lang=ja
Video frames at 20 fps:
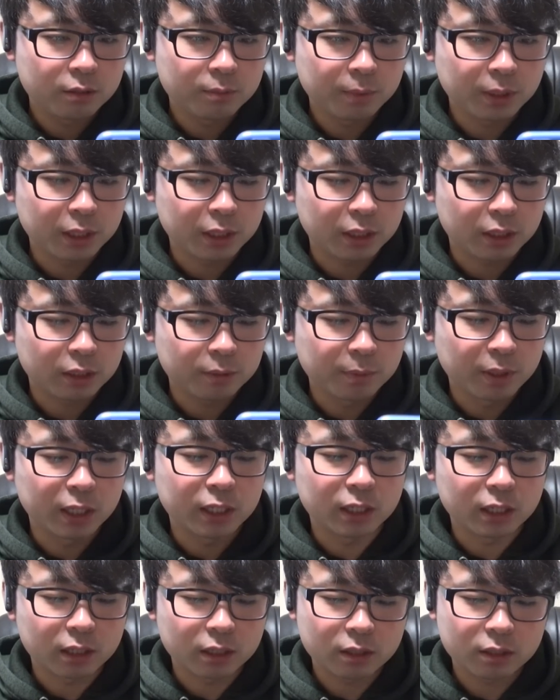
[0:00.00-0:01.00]
マリーまあ
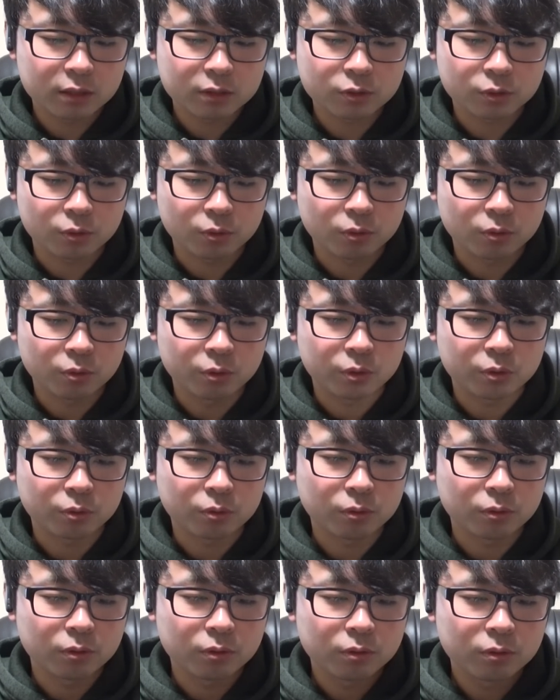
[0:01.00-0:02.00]
いいやちょっと置いと
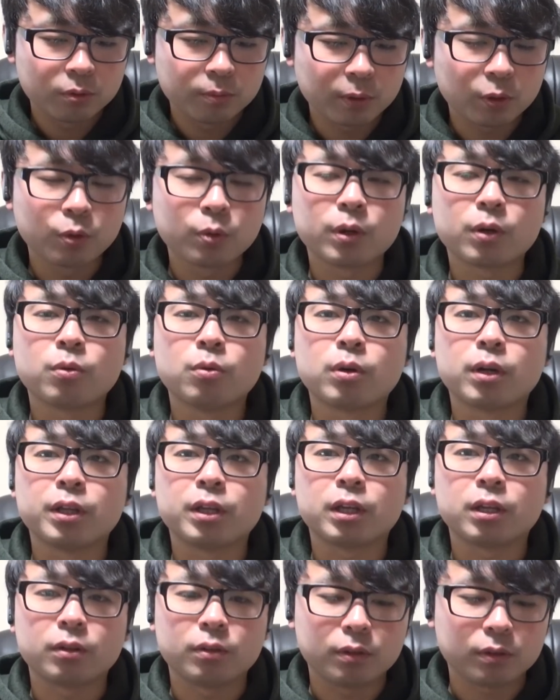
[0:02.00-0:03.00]
こうもうこれは交換
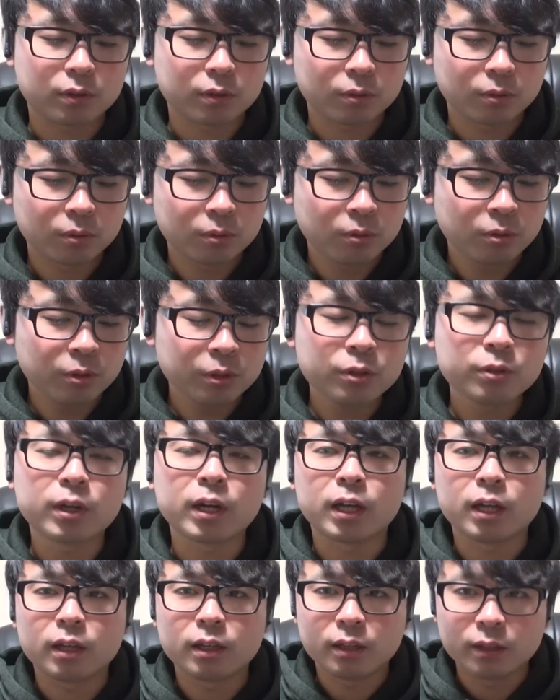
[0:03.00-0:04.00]
できるんですけどこういうの
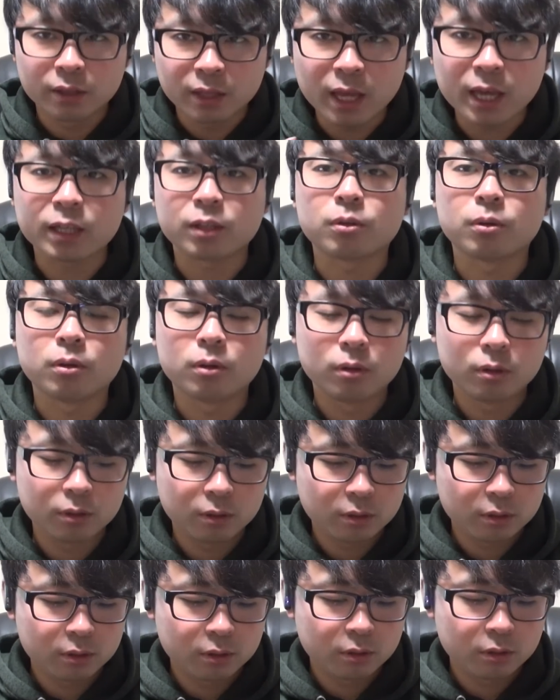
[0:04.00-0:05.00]
がないと
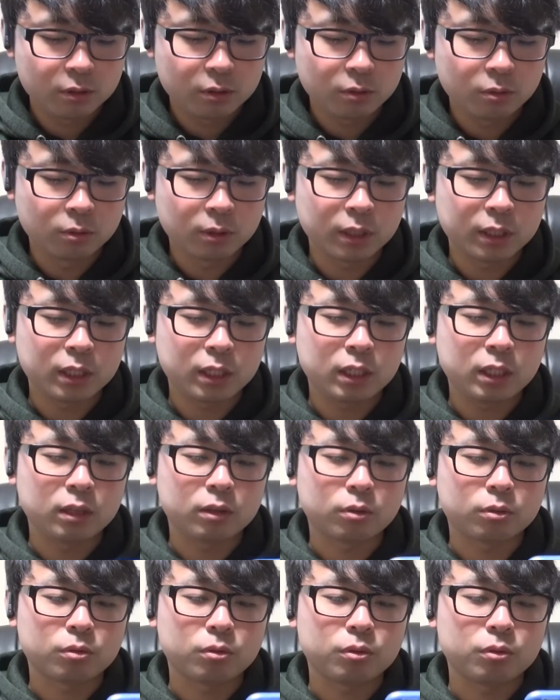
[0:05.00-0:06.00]
交換できん
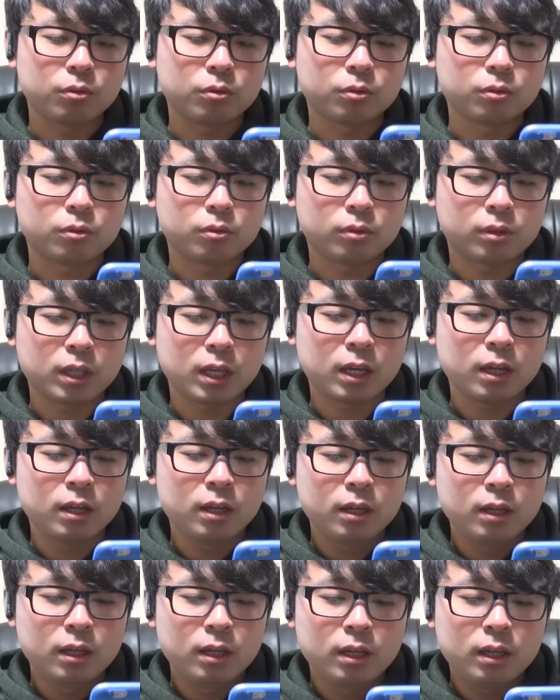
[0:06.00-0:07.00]
ぞということで、
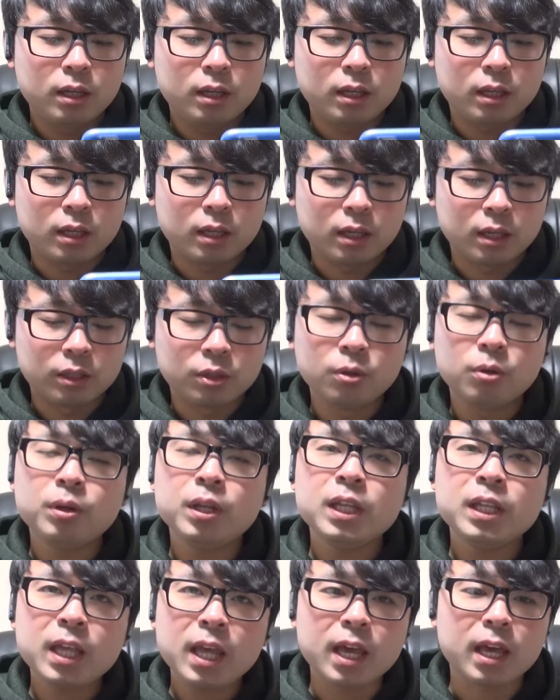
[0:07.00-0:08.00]
えー、よ
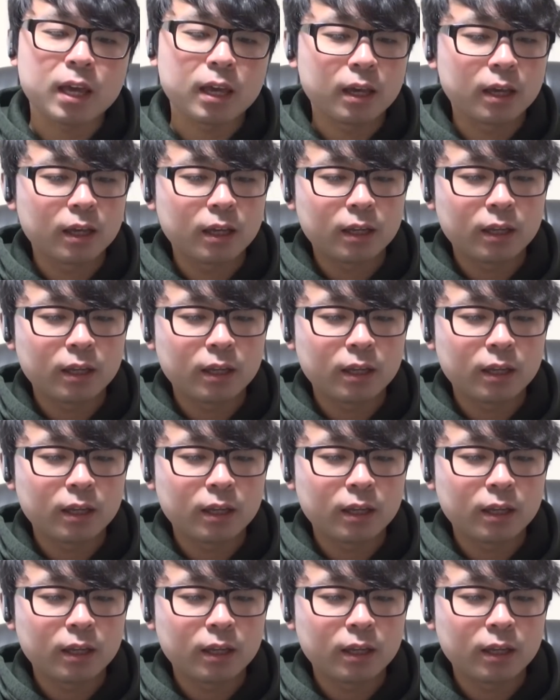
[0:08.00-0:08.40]
りね